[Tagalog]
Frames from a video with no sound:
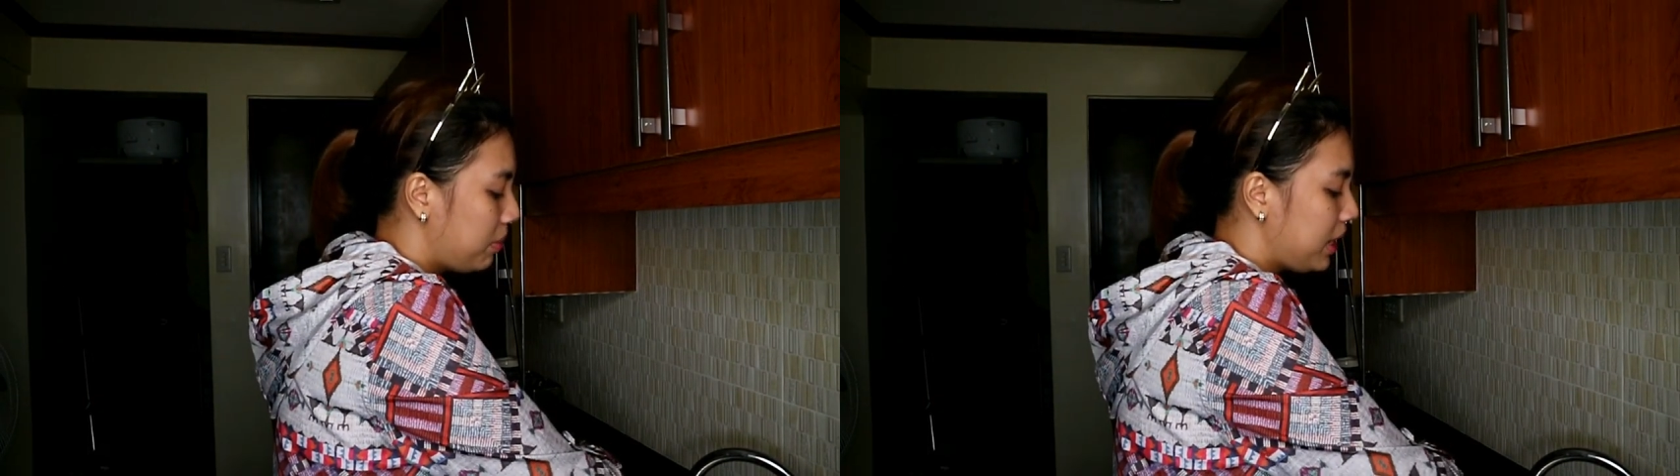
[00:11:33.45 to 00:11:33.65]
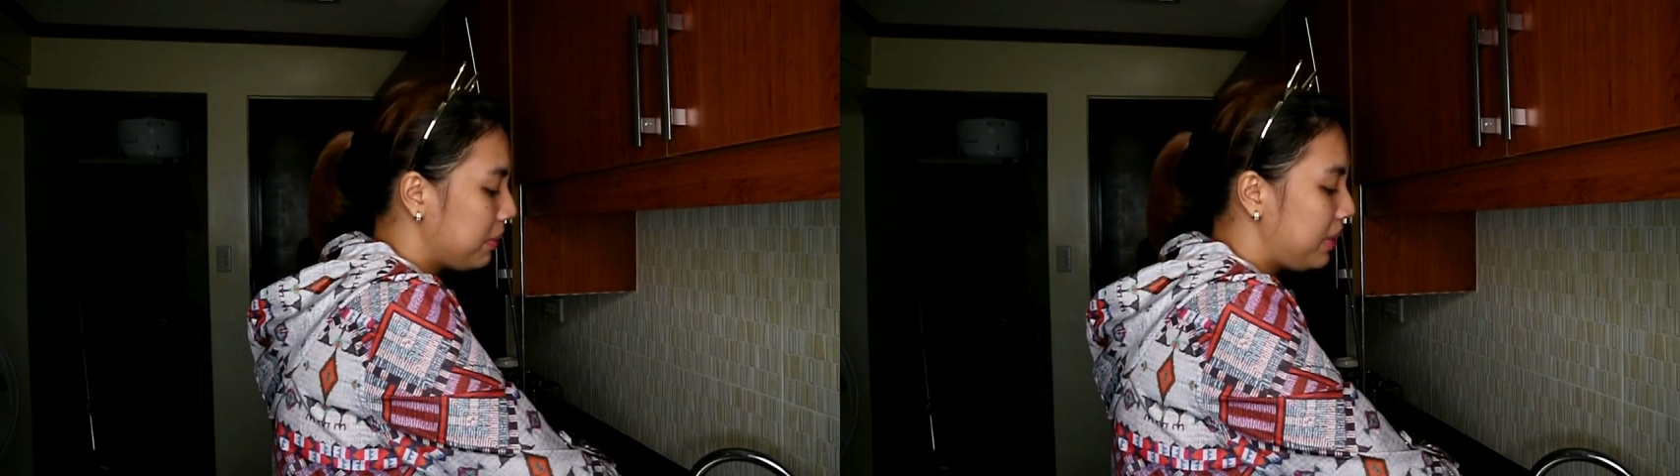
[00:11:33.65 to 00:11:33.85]

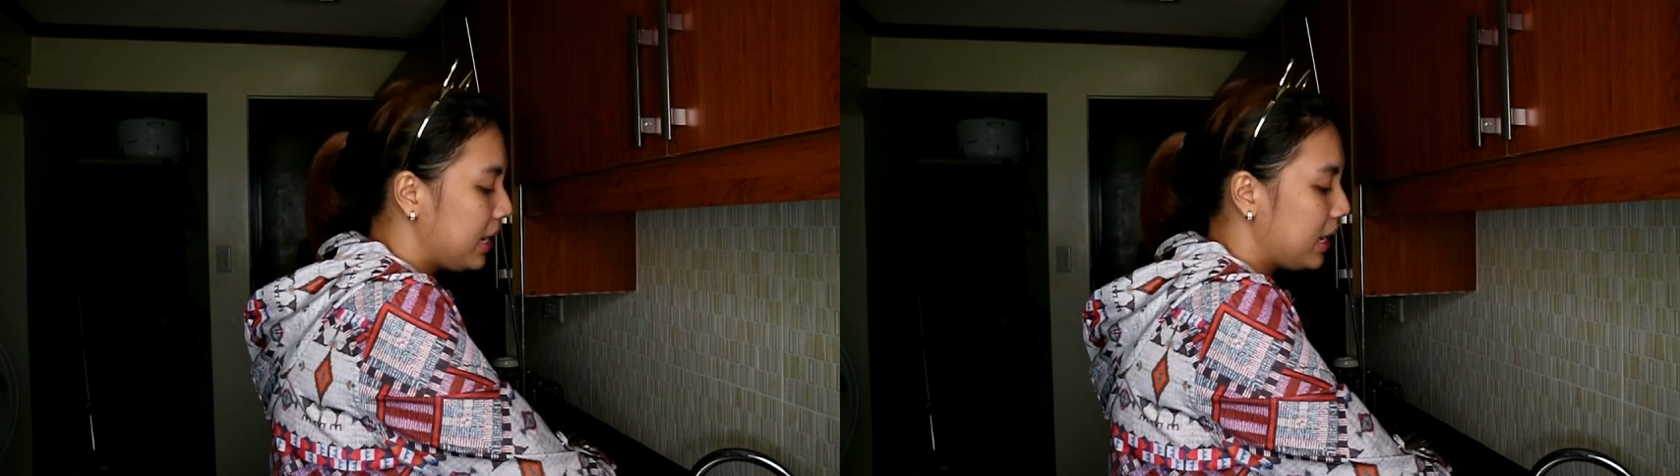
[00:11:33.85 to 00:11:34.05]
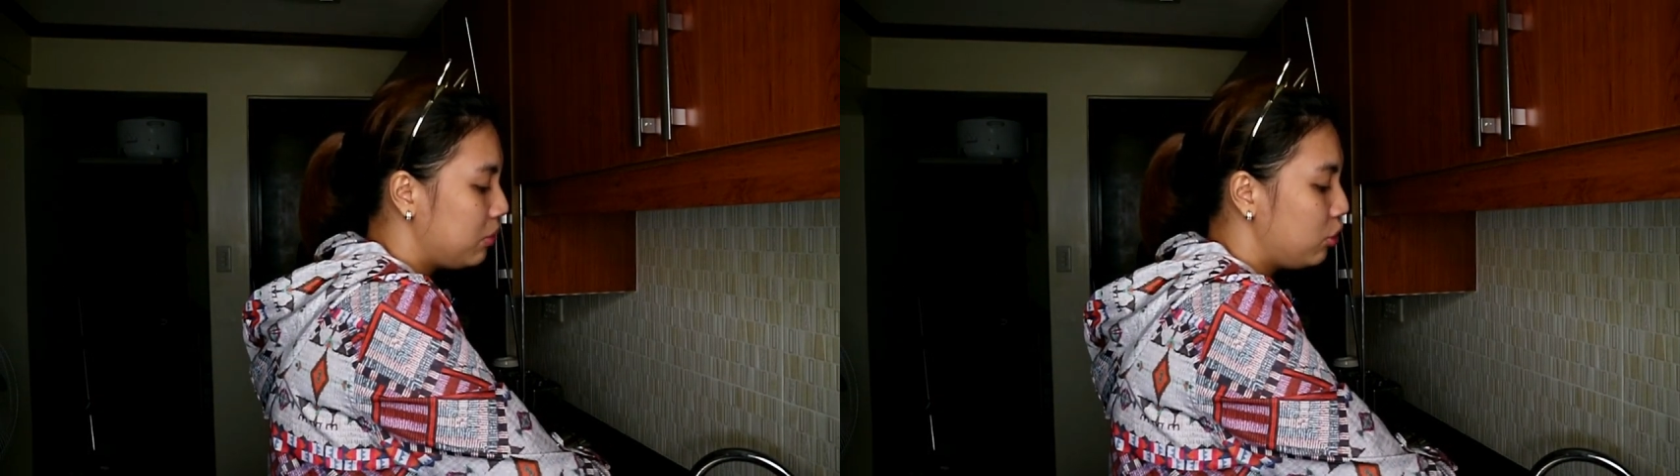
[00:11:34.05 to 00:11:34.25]

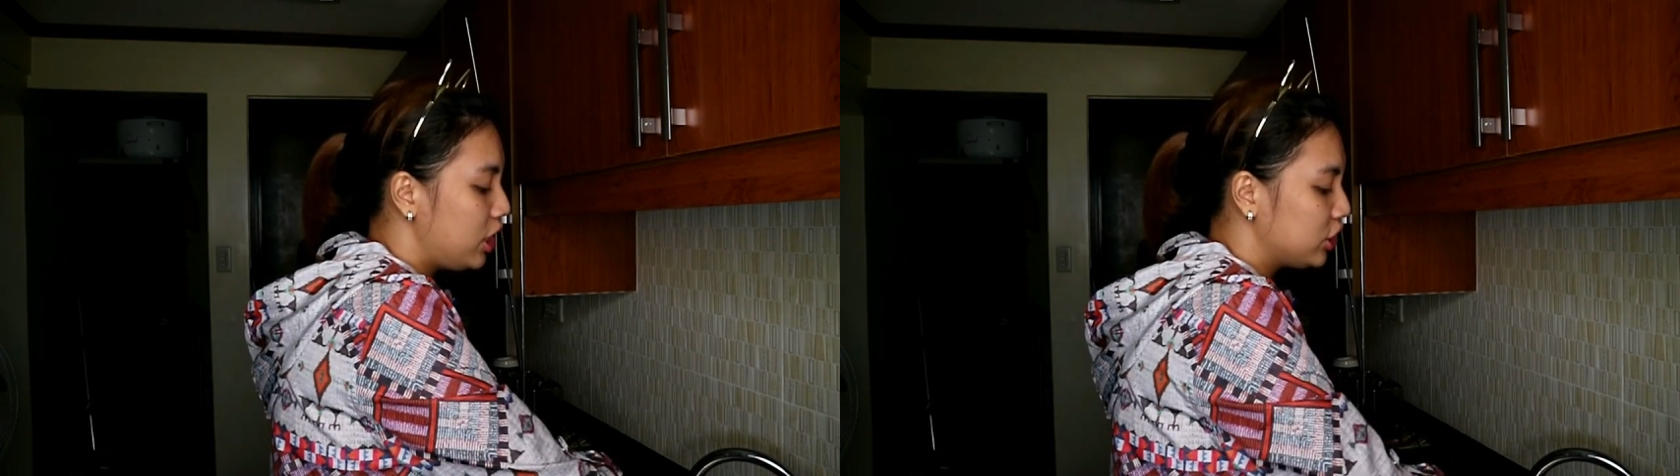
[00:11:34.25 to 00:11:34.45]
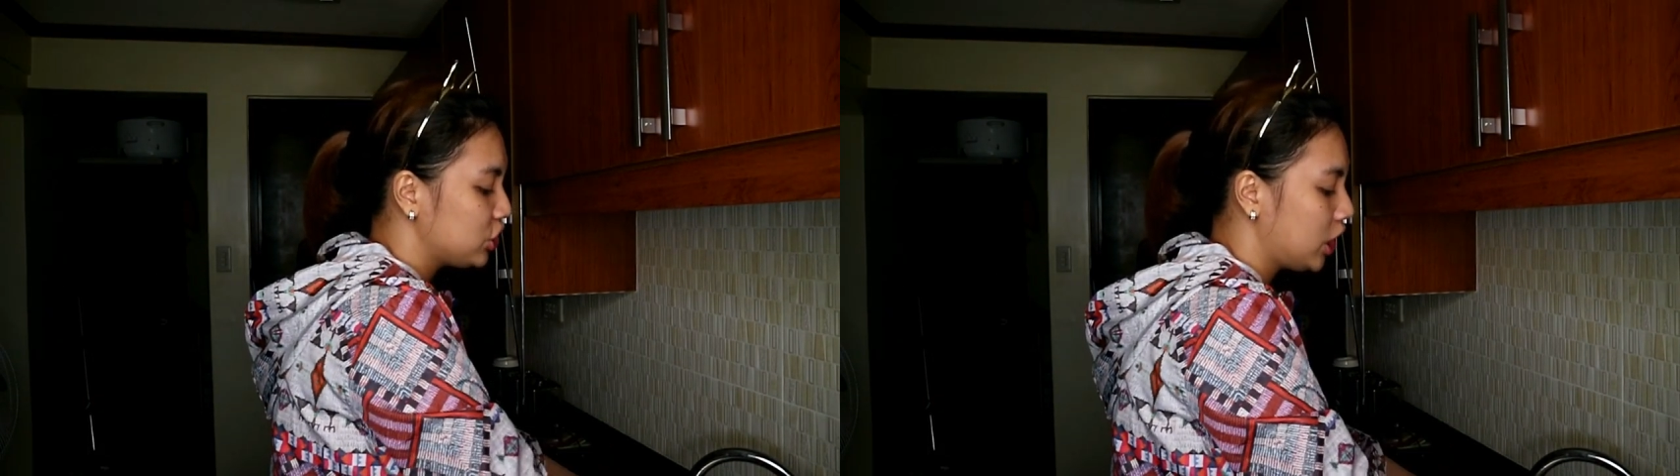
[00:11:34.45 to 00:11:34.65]
balik-balikan mo
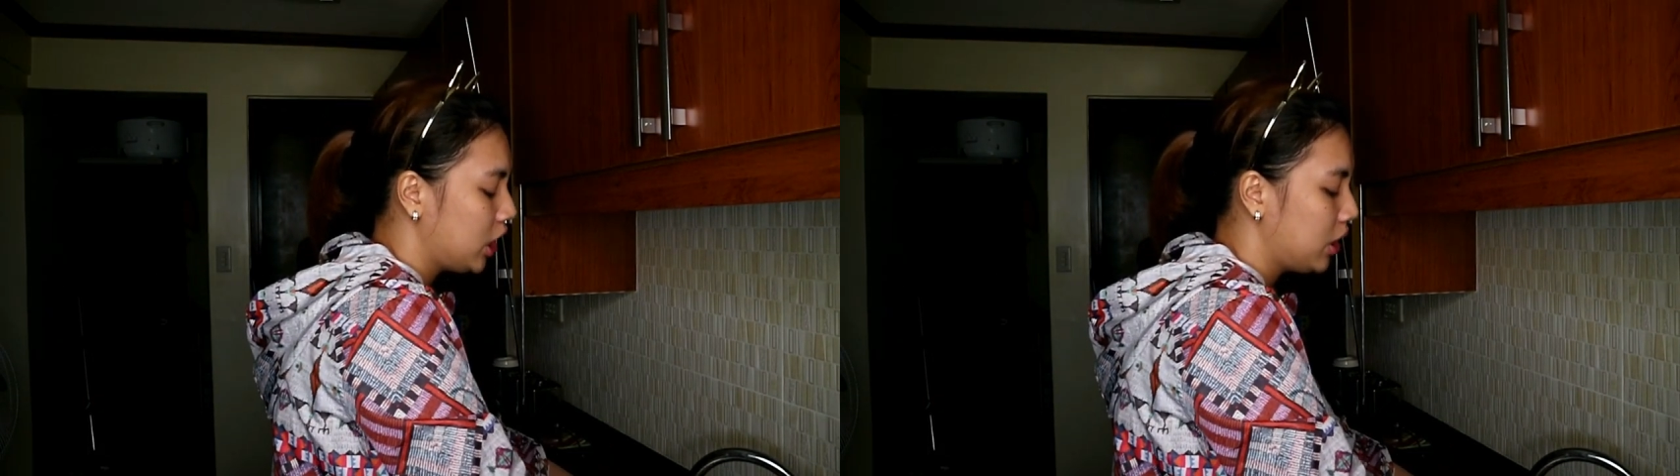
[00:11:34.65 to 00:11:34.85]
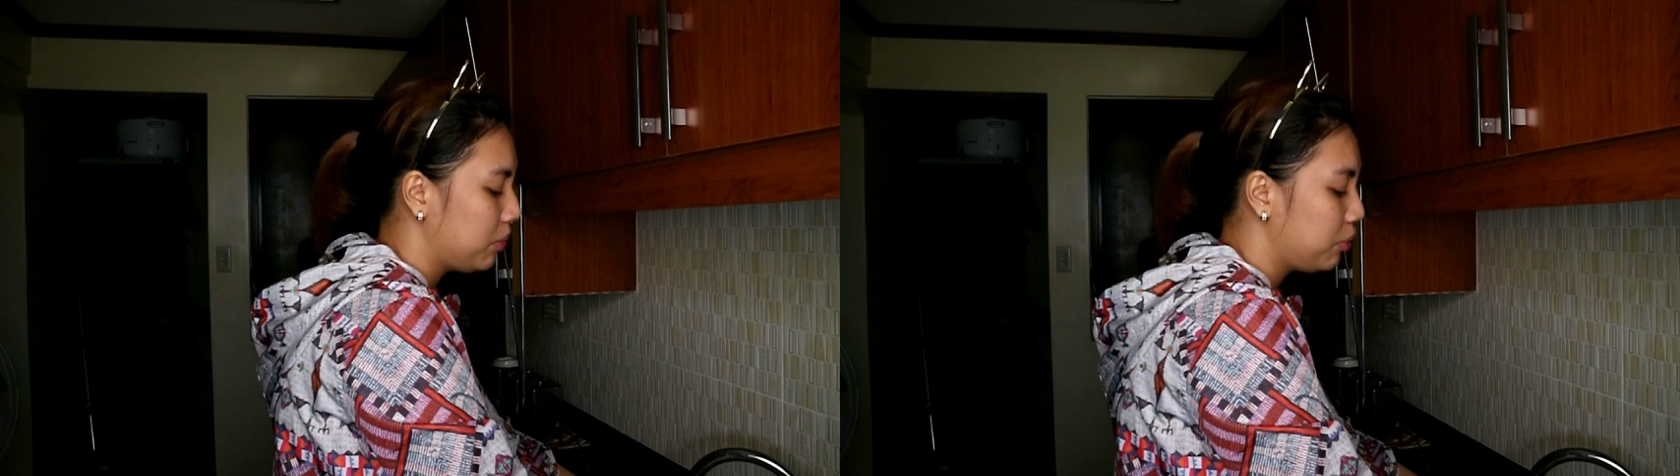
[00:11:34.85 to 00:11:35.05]
lang
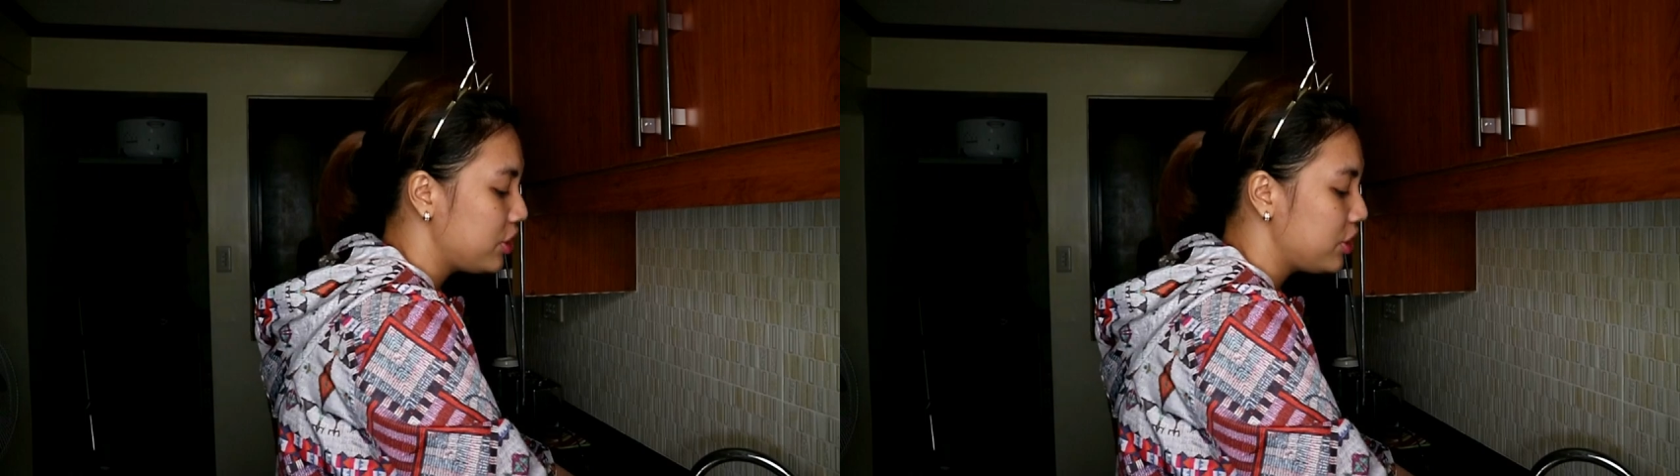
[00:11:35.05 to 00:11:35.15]
siyang